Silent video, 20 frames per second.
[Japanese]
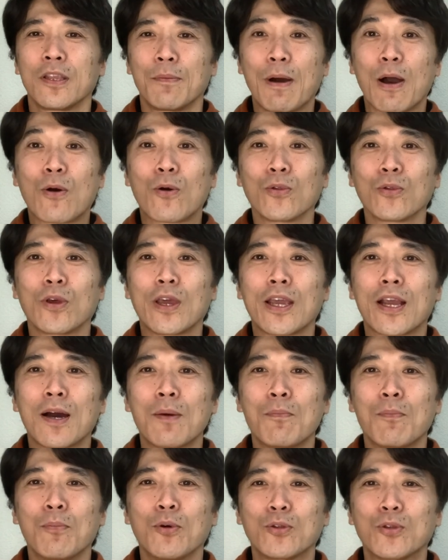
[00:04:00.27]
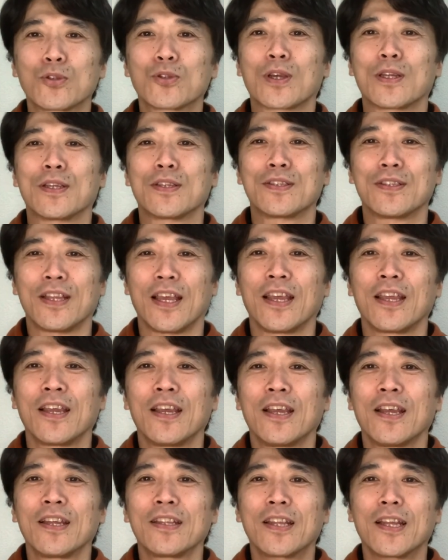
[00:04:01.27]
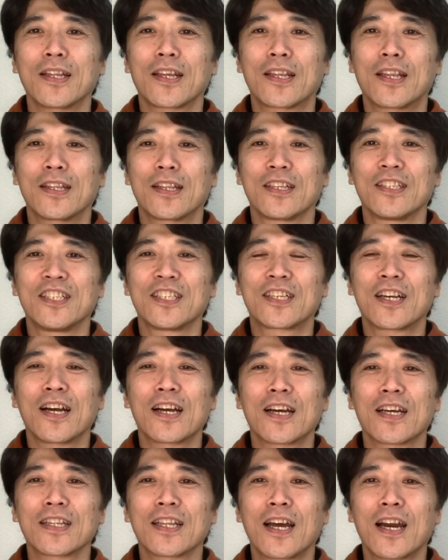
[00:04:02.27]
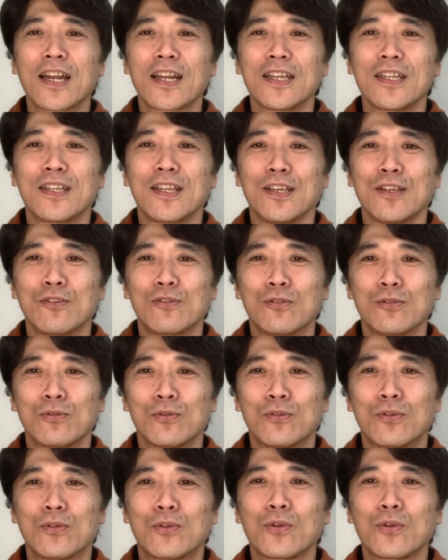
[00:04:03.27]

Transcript: でまあこの映画もう一つはですねただただ時間が流れていく